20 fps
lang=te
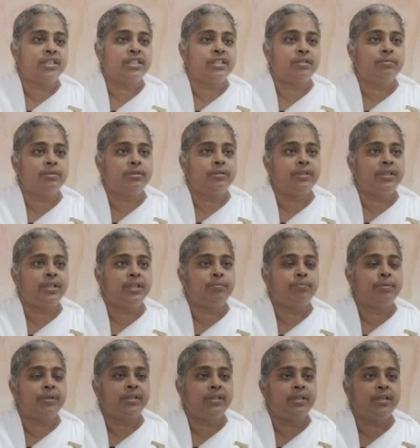ప్రకాశంతో
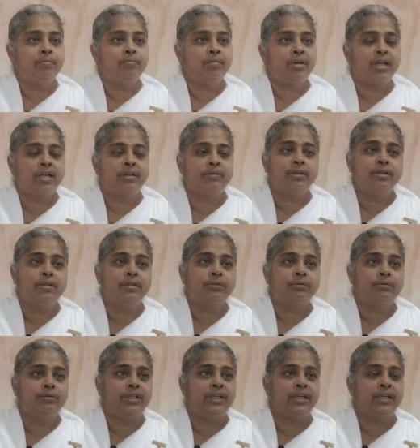ప్రతి
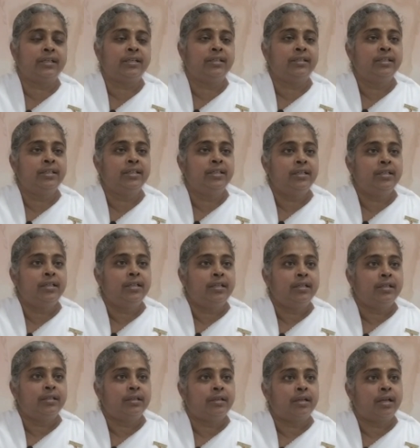మానవుల్లో కూడా
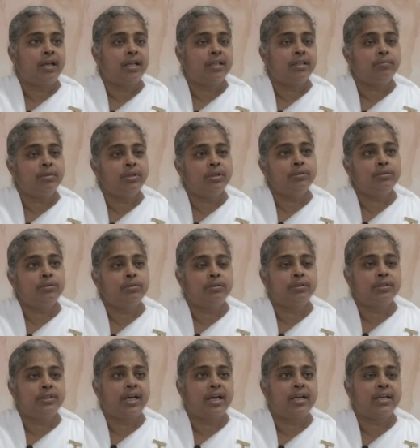ఆత్మలో
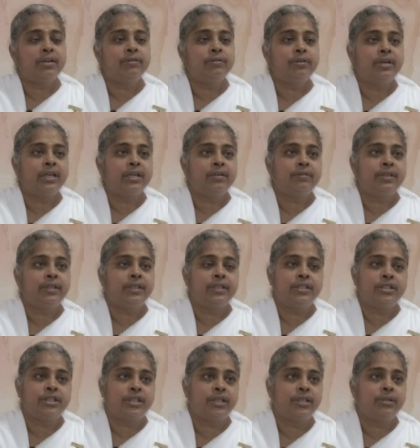దాగి ఉన్నటువంటి
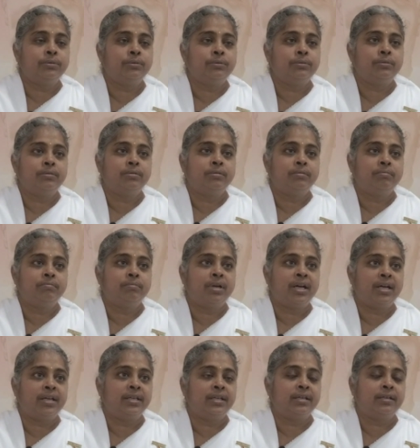చెడు
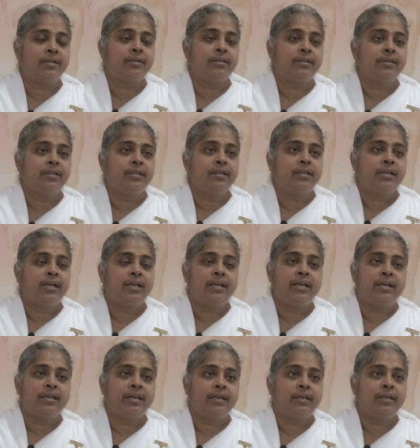మాయ
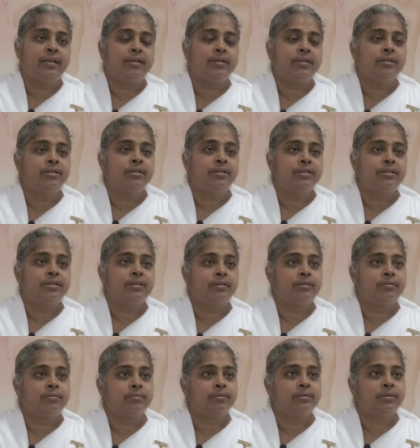అలాగే
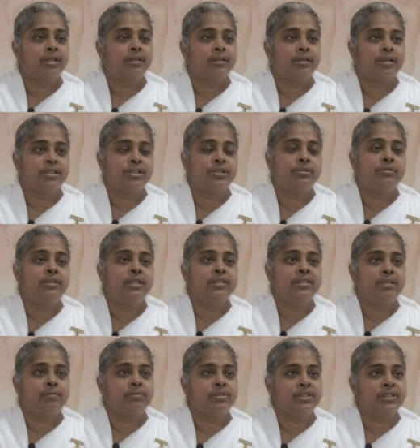అశుద్ధ
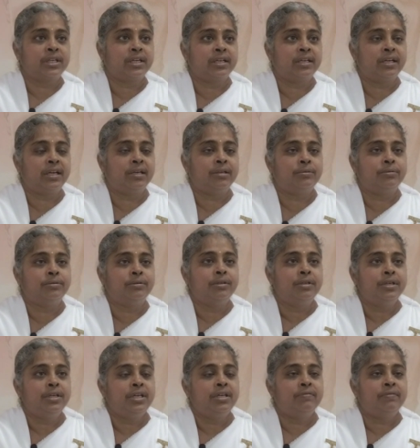సంస్కారాలు
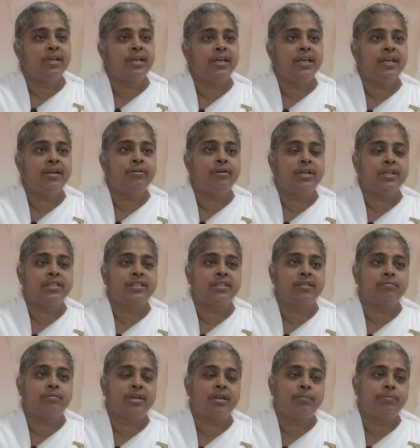ఇవన్నీ కూడా
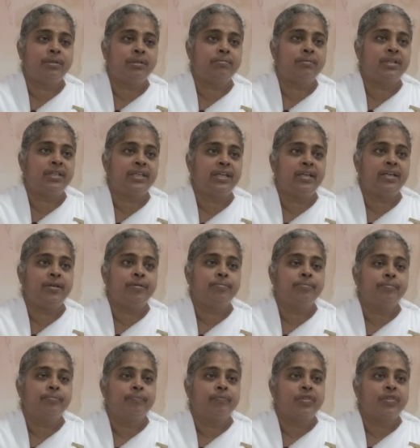సమాప్తమయ్యి